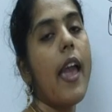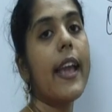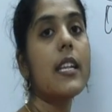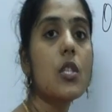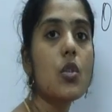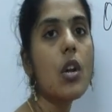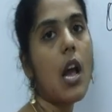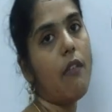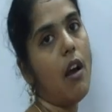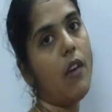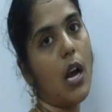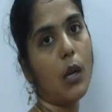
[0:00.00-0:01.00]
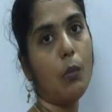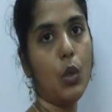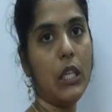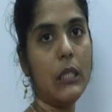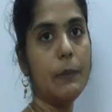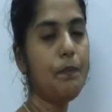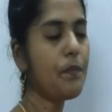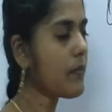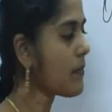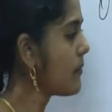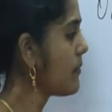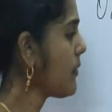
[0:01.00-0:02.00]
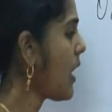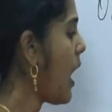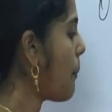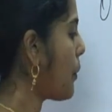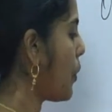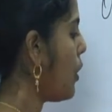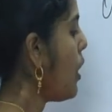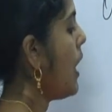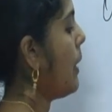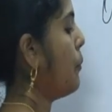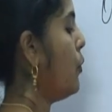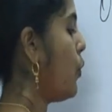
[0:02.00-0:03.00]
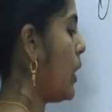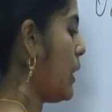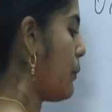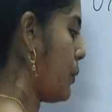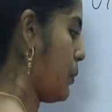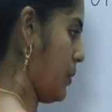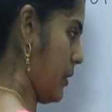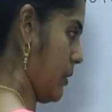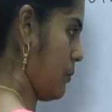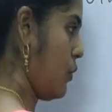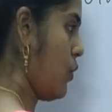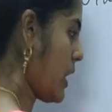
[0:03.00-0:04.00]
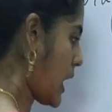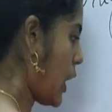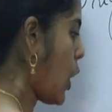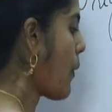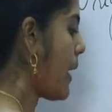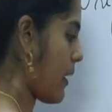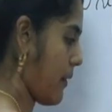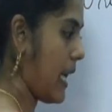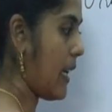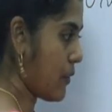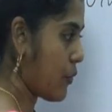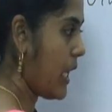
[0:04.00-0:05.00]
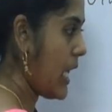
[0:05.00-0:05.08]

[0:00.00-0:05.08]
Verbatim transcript: எக்ஸ்ட்ராவாக வாங்க முடியுது அப்போது மூணு கிலோவோட விலை த்ரீ